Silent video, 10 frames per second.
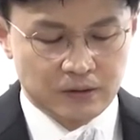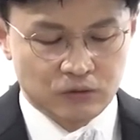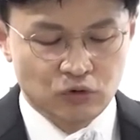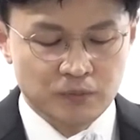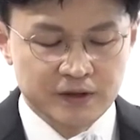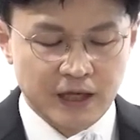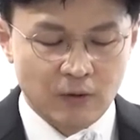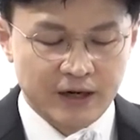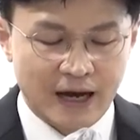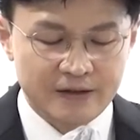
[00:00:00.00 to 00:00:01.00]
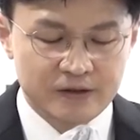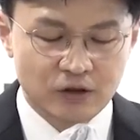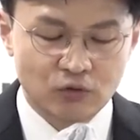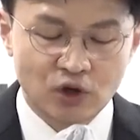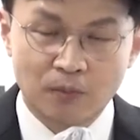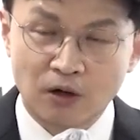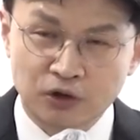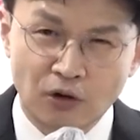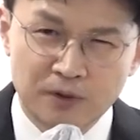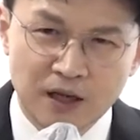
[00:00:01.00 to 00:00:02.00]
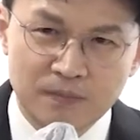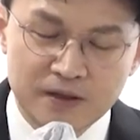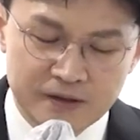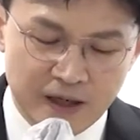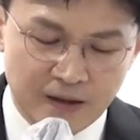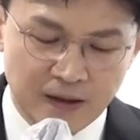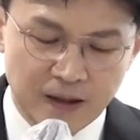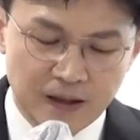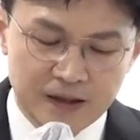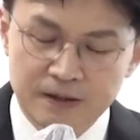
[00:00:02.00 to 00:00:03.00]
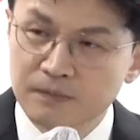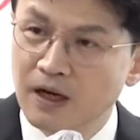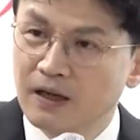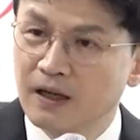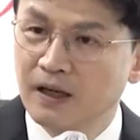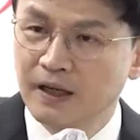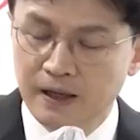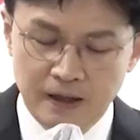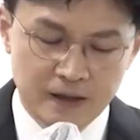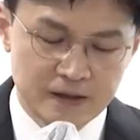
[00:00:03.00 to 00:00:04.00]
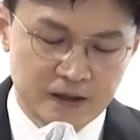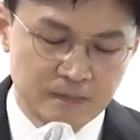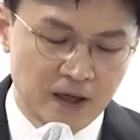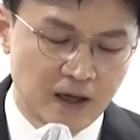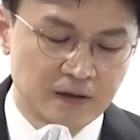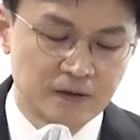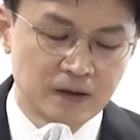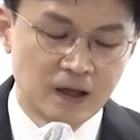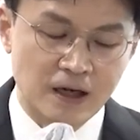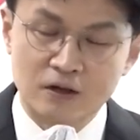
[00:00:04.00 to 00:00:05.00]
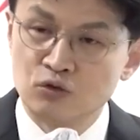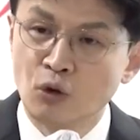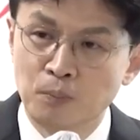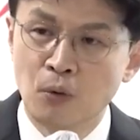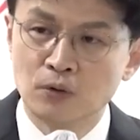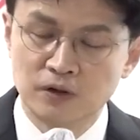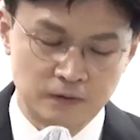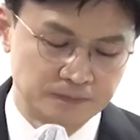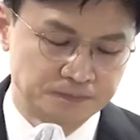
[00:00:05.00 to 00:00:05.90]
국민 생활의 안전을 위협하고 서민의 민생을 심각하게 침해하는 각 조폭 등